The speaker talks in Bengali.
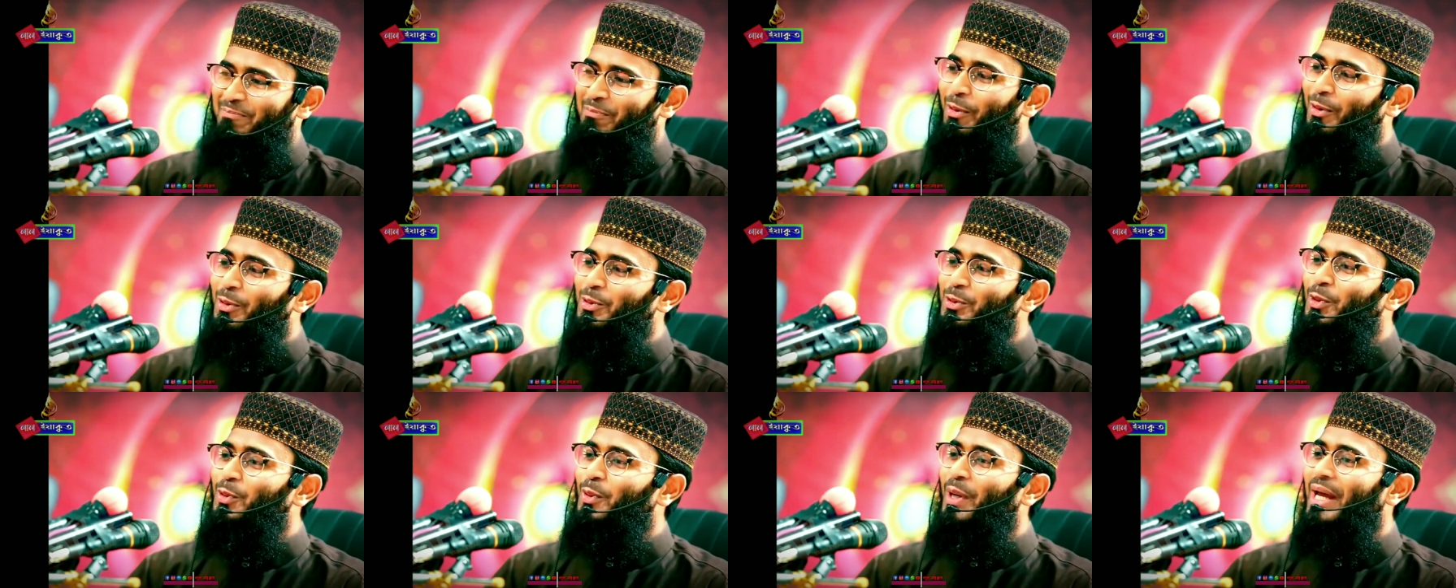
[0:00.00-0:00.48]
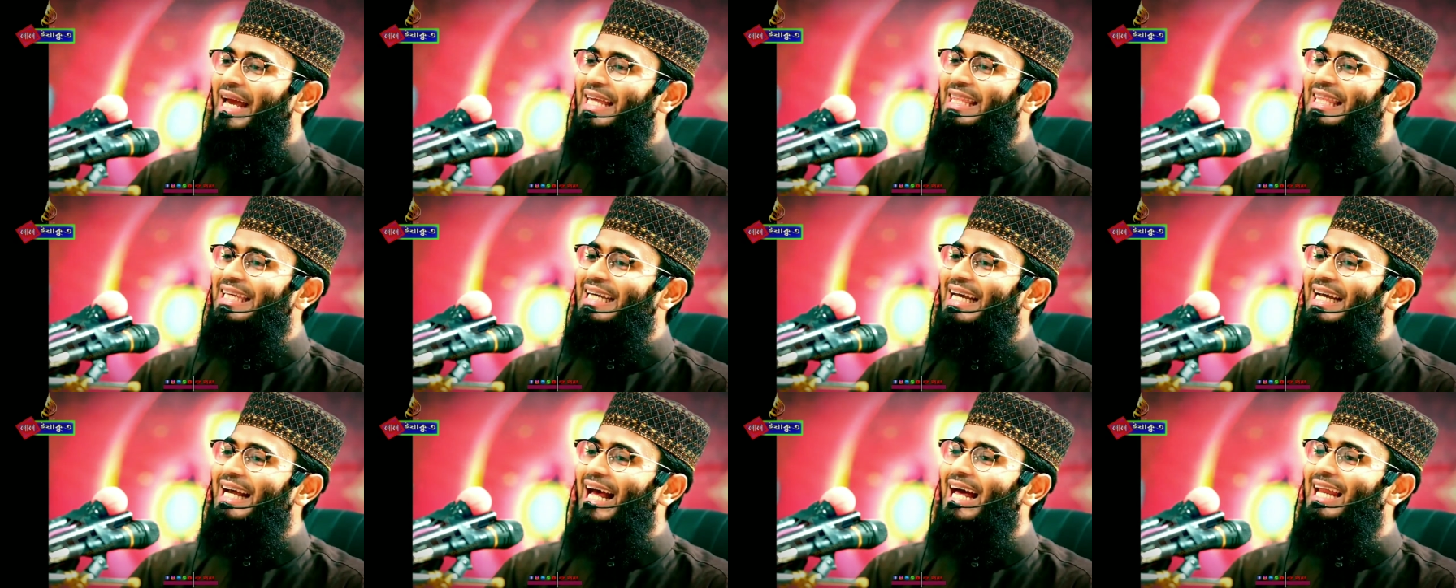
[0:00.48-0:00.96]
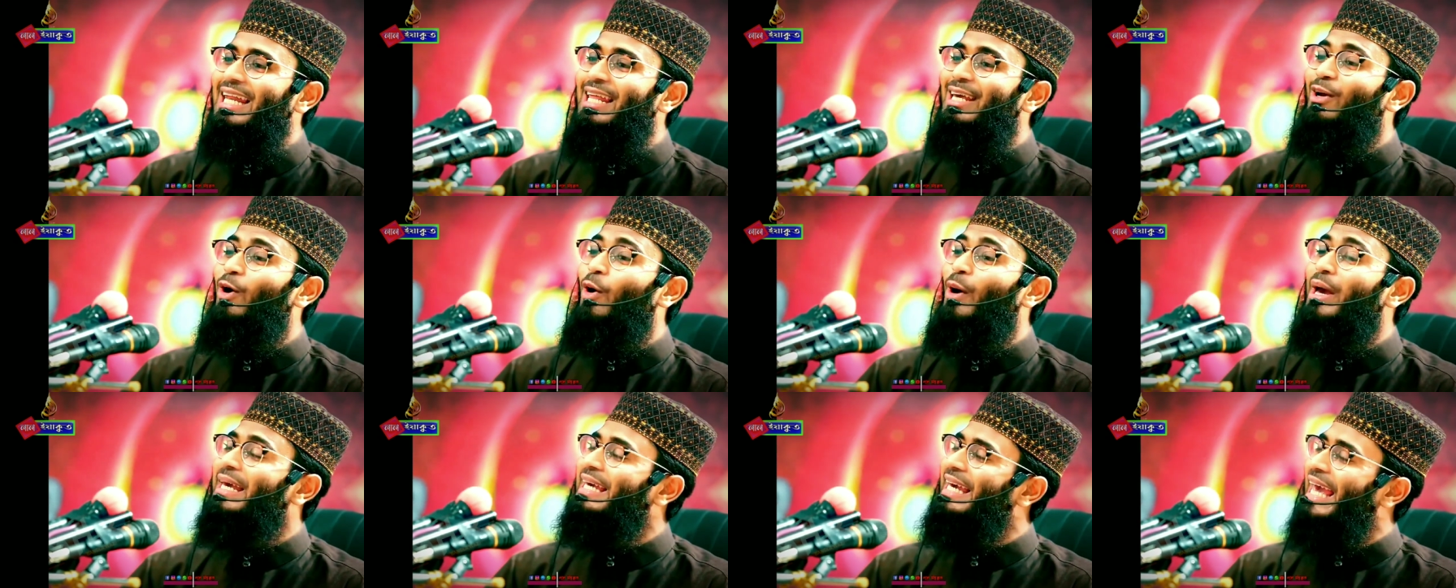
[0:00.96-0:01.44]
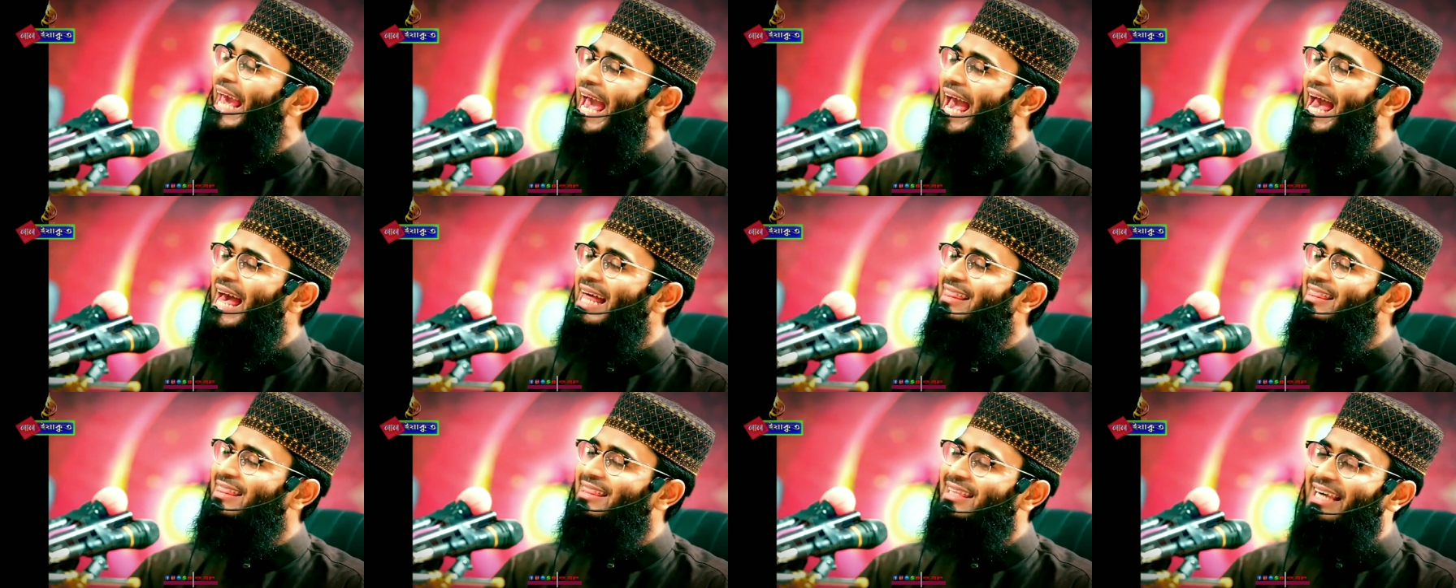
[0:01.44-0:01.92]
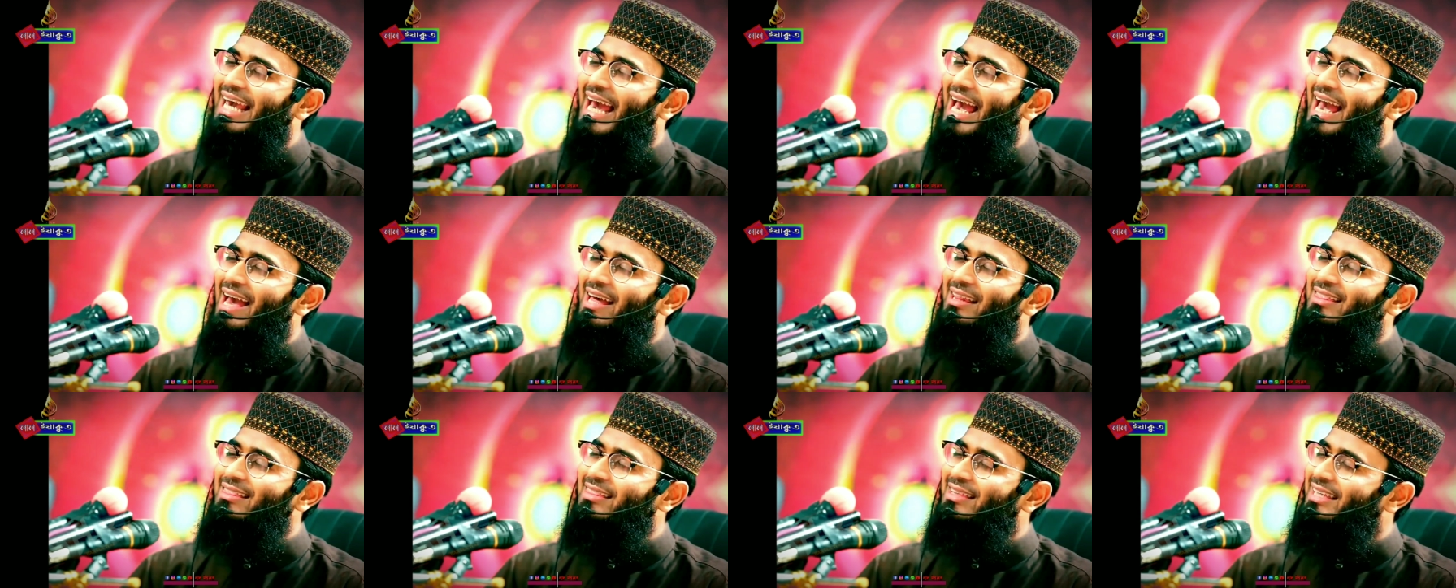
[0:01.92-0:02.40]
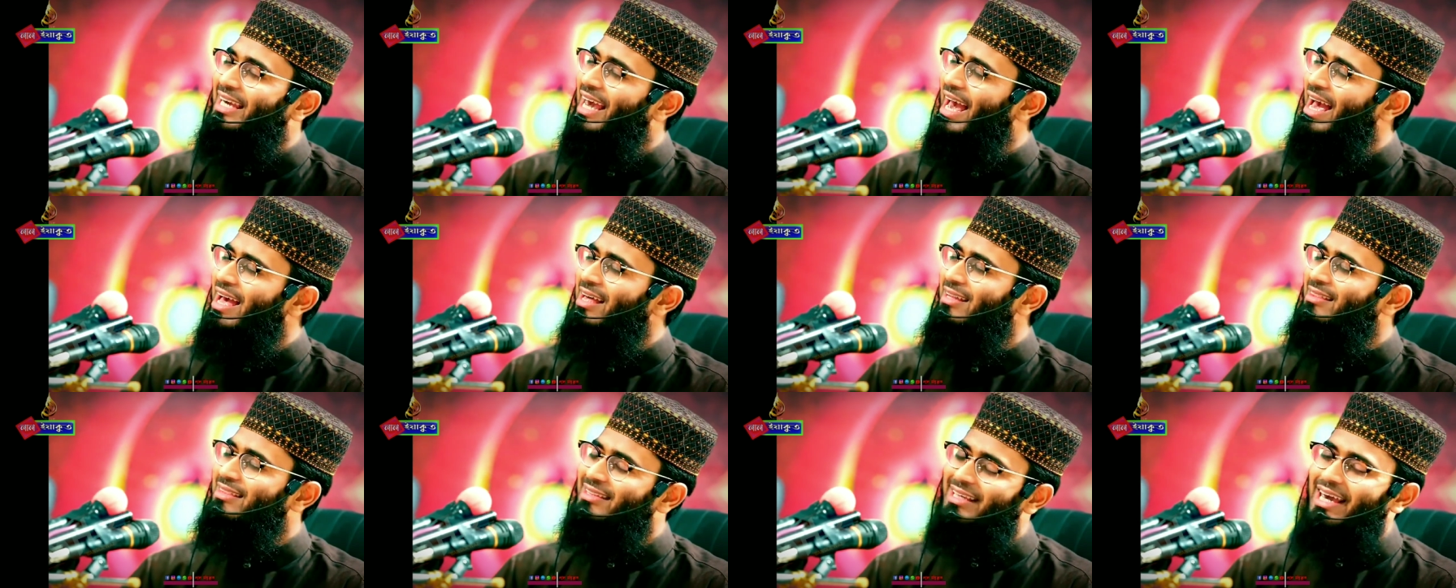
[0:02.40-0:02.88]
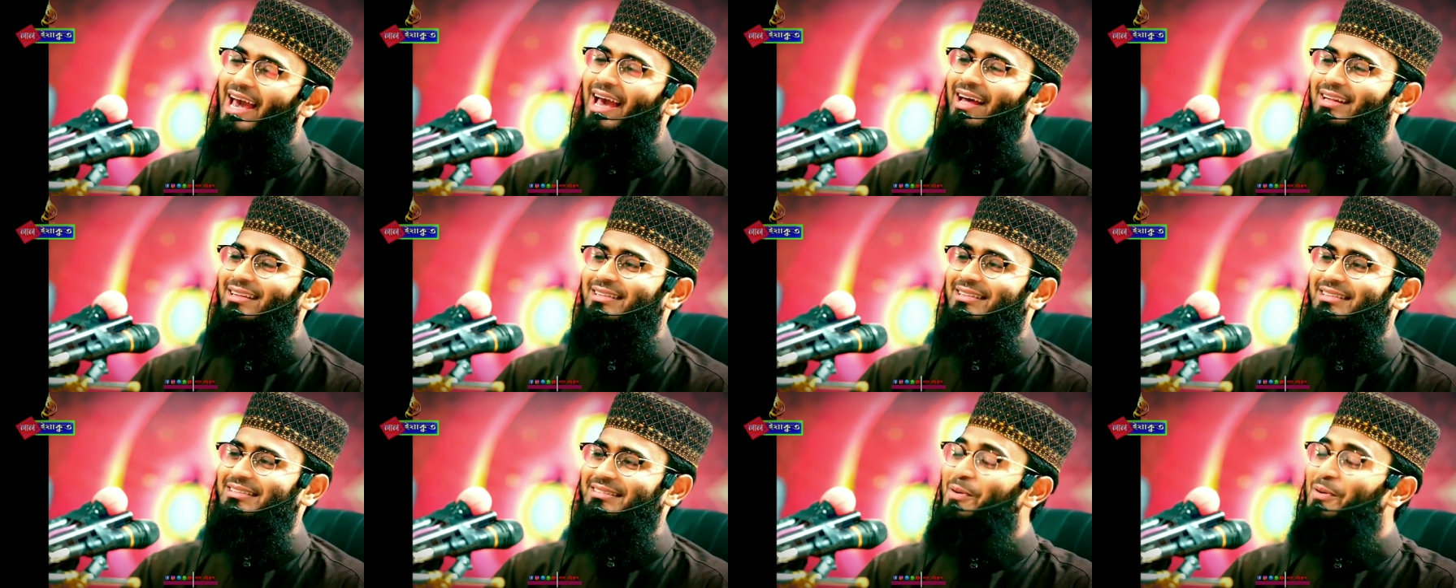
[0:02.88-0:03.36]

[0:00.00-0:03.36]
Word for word: বন্ধুরা এদেরকে খালি কয় খ্যাত খ্যাত খ্যাত খ্যাত